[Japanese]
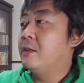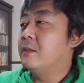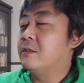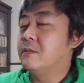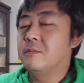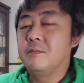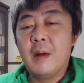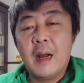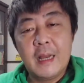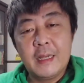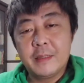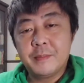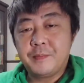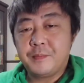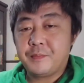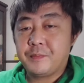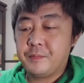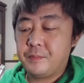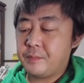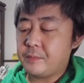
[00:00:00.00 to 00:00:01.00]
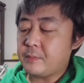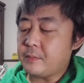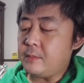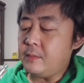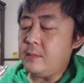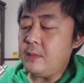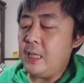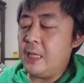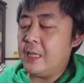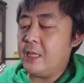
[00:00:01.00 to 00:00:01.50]
うまい。
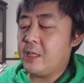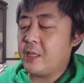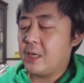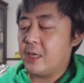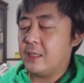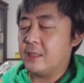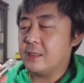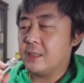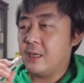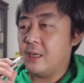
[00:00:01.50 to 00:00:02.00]
いいんじゃないです